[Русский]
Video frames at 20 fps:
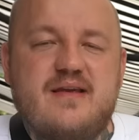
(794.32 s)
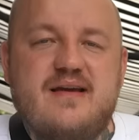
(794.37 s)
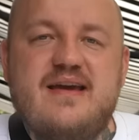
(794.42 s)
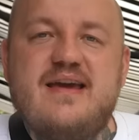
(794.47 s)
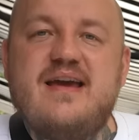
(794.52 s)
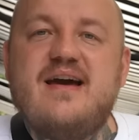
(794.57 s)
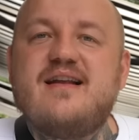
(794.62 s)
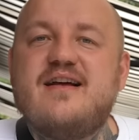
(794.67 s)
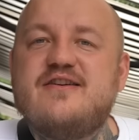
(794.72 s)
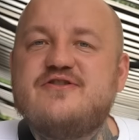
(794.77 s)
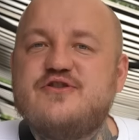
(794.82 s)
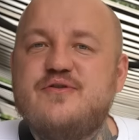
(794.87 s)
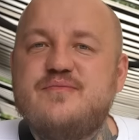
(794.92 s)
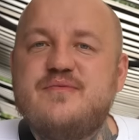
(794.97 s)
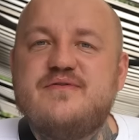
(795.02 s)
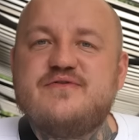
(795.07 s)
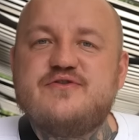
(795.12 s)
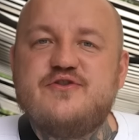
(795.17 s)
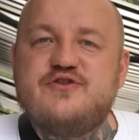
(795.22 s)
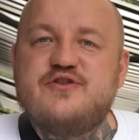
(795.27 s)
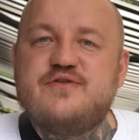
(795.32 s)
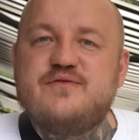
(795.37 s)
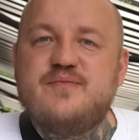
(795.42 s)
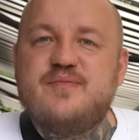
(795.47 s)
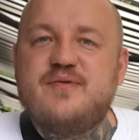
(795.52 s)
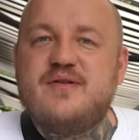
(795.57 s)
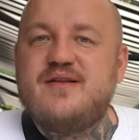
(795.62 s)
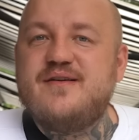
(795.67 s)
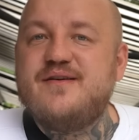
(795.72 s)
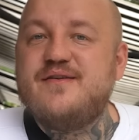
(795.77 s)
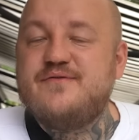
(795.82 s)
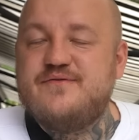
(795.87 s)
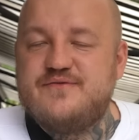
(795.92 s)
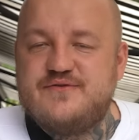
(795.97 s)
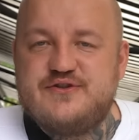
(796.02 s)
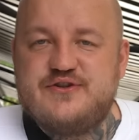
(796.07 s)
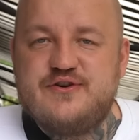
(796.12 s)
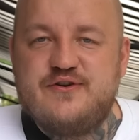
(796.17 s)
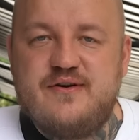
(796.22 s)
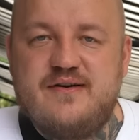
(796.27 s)
И я рад, что мне в Сочи выпало
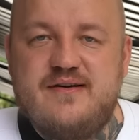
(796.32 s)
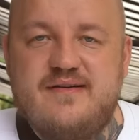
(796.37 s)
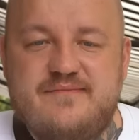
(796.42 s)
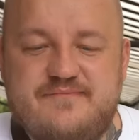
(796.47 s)
все.